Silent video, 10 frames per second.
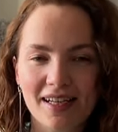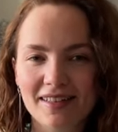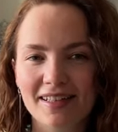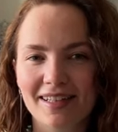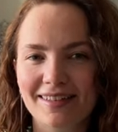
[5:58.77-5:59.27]

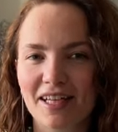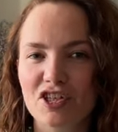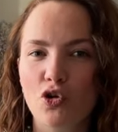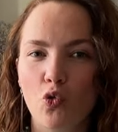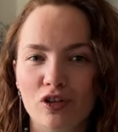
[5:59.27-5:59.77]
это
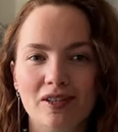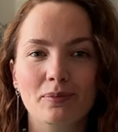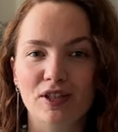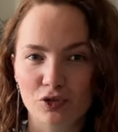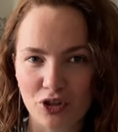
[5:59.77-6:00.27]
карандаш от
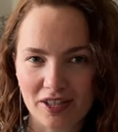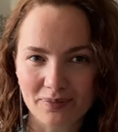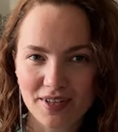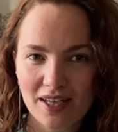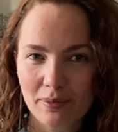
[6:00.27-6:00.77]
Мозолей.
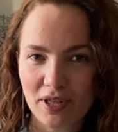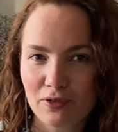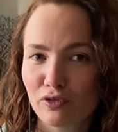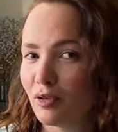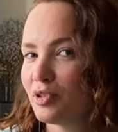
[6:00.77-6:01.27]
Мне
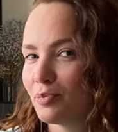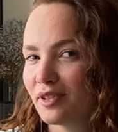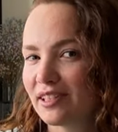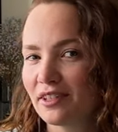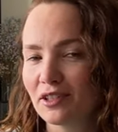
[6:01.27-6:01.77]
его вообще
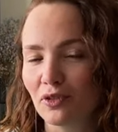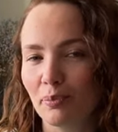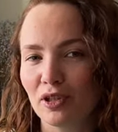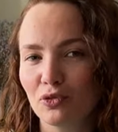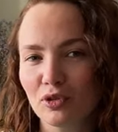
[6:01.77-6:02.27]
посоветовала
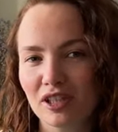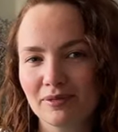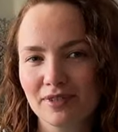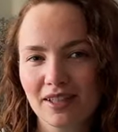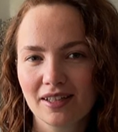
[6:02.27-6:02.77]
подруга.
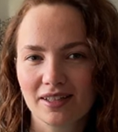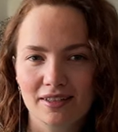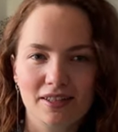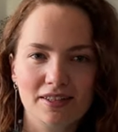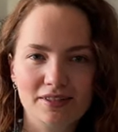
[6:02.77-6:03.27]

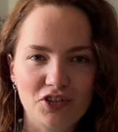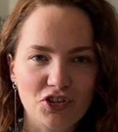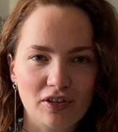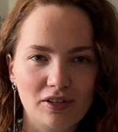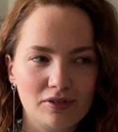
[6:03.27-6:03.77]
Я
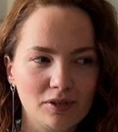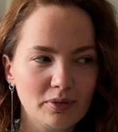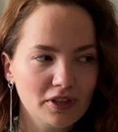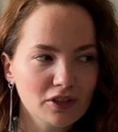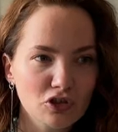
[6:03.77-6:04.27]
сначала не
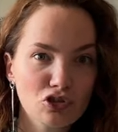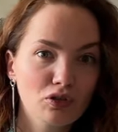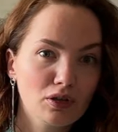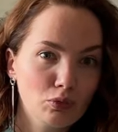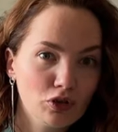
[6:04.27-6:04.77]
поверила, что он
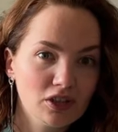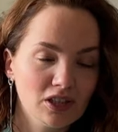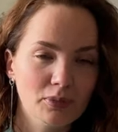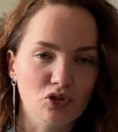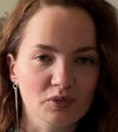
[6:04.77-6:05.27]

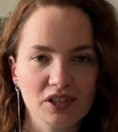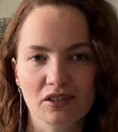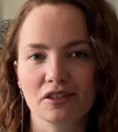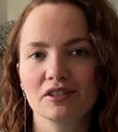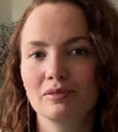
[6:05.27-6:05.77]
работает, потом
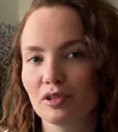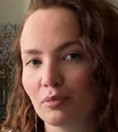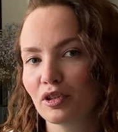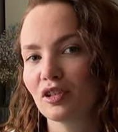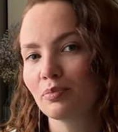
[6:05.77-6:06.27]
заказала себе на
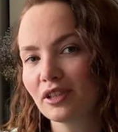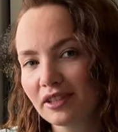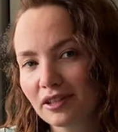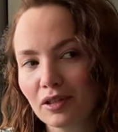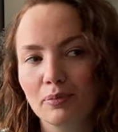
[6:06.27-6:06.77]

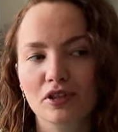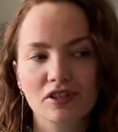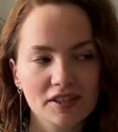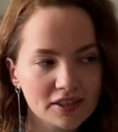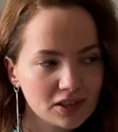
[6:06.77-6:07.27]
маркетплейсах,
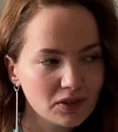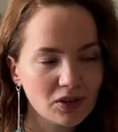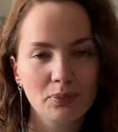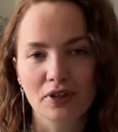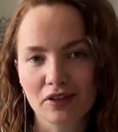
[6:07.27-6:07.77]

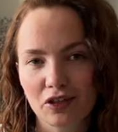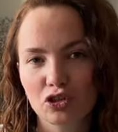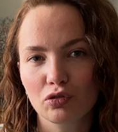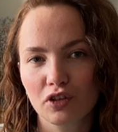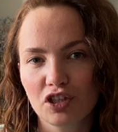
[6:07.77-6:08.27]
протестировала, поняла,
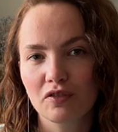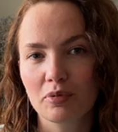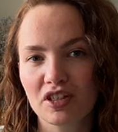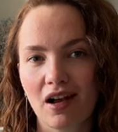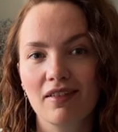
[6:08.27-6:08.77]
что вещь
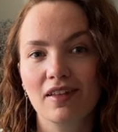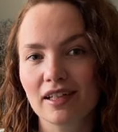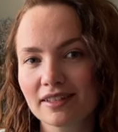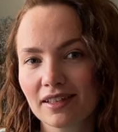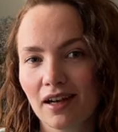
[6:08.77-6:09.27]
вообще
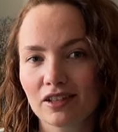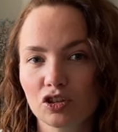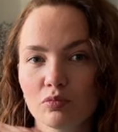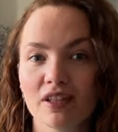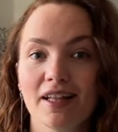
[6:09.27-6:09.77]
классная,
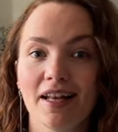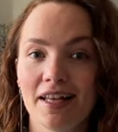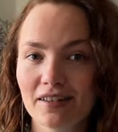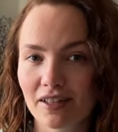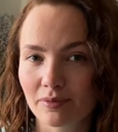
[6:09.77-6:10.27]
особенно для
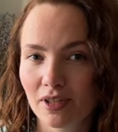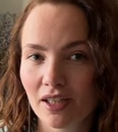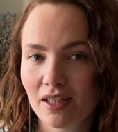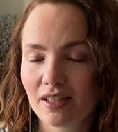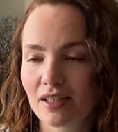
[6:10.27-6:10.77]
лета,
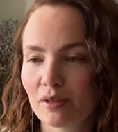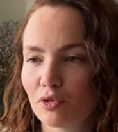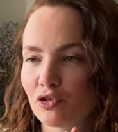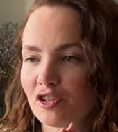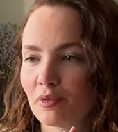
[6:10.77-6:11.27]
когда мы
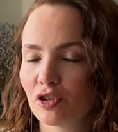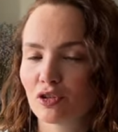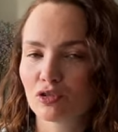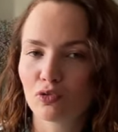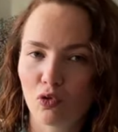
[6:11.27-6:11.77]
носим
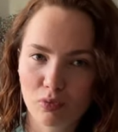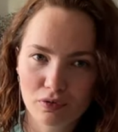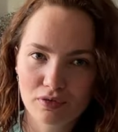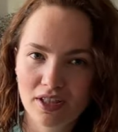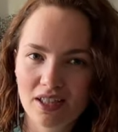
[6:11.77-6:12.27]
открытую
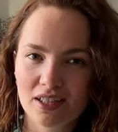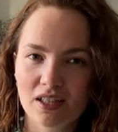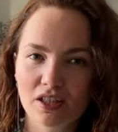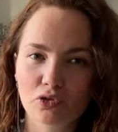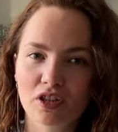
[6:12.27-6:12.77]
обувь,
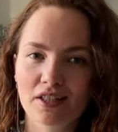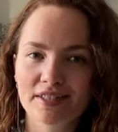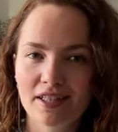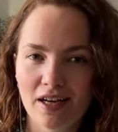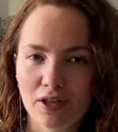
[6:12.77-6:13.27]
когда ноги
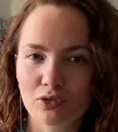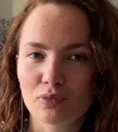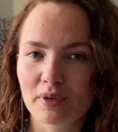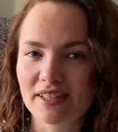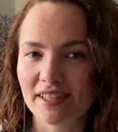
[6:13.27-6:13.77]
отекают,
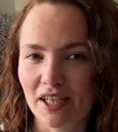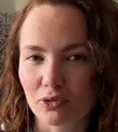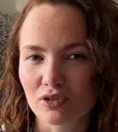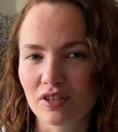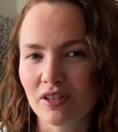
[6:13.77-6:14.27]

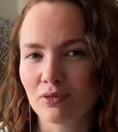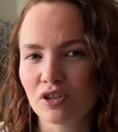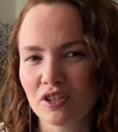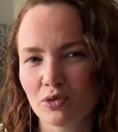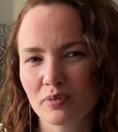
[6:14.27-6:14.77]
потеют, и вот
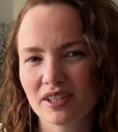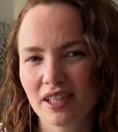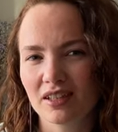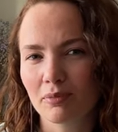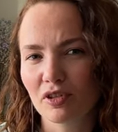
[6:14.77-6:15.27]
эти вот
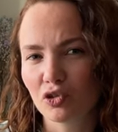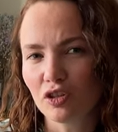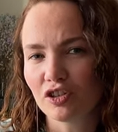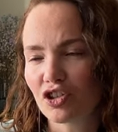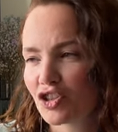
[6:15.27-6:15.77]
постоянные
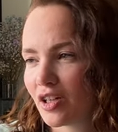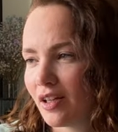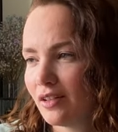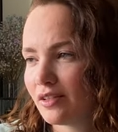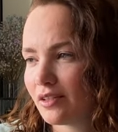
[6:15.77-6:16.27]
мозоли даже
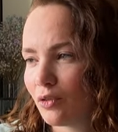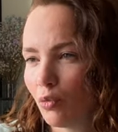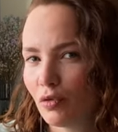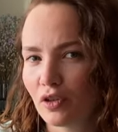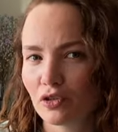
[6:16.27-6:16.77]
от э,
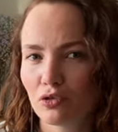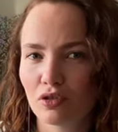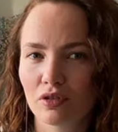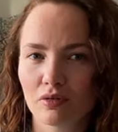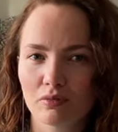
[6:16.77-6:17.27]
обуви,
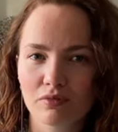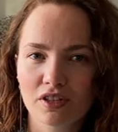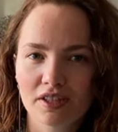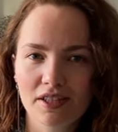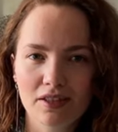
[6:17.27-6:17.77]
которую мы
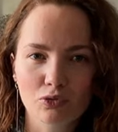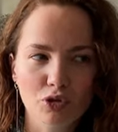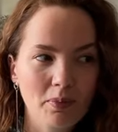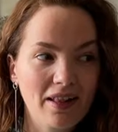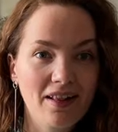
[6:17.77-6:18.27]
носили
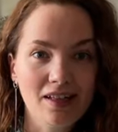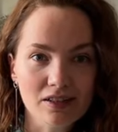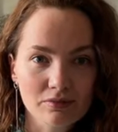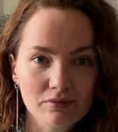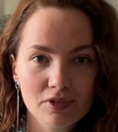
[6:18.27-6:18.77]
уже 5 лет,
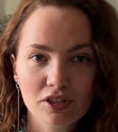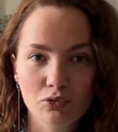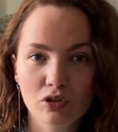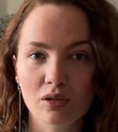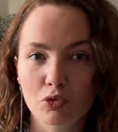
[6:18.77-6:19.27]
все
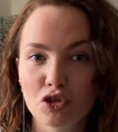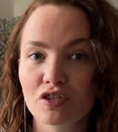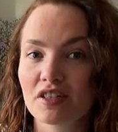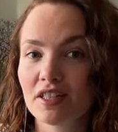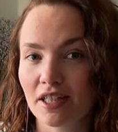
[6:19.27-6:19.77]
равно она может
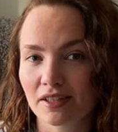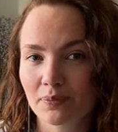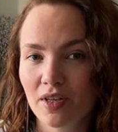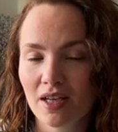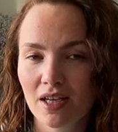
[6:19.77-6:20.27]
натереть.
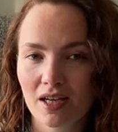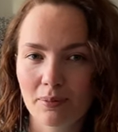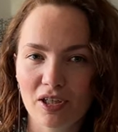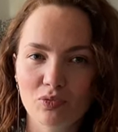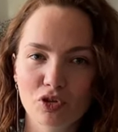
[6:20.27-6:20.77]

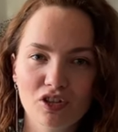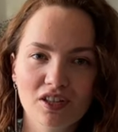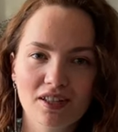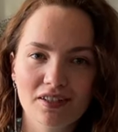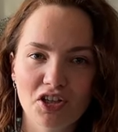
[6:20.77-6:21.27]
Поэтому этот
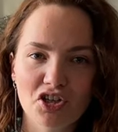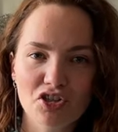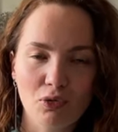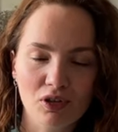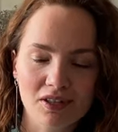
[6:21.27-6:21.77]
карандаш,
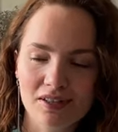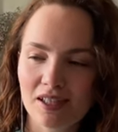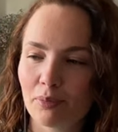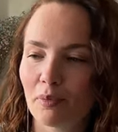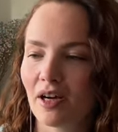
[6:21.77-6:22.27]
он
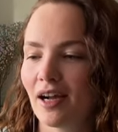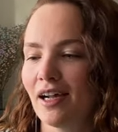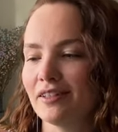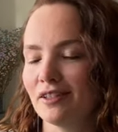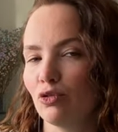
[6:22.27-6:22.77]
не
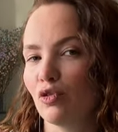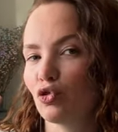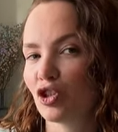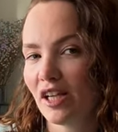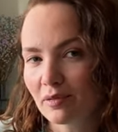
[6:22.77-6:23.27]
помогает, если у вас
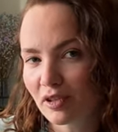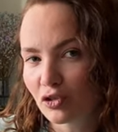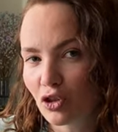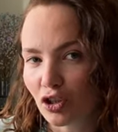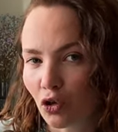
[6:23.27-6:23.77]
уже есть
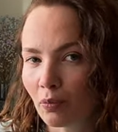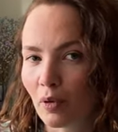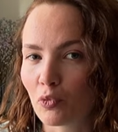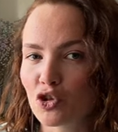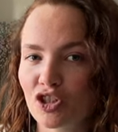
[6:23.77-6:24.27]
мозоль, но он
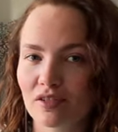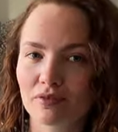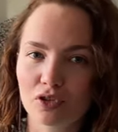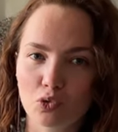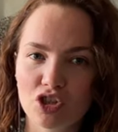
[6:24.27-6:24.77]
поможет
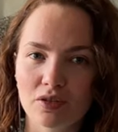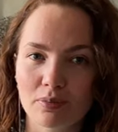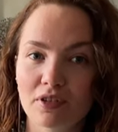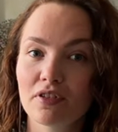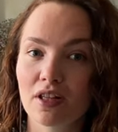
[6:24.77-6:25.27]
в случае
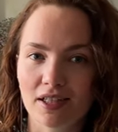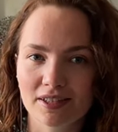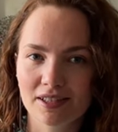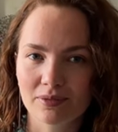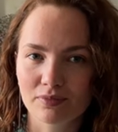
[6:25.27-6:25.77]

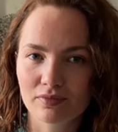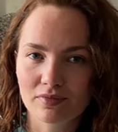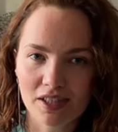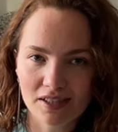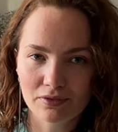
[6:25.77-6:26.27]
профилактики.
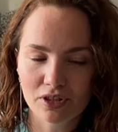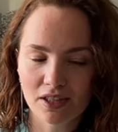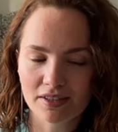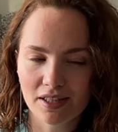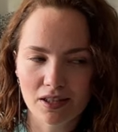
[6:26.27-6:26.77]
Если вы
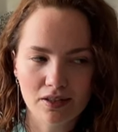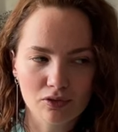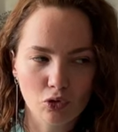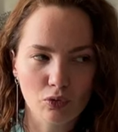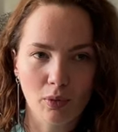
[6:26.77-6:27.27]
надели
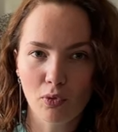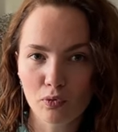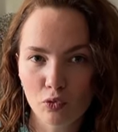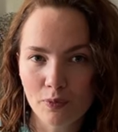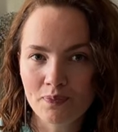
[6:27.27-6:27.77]
новую обувку,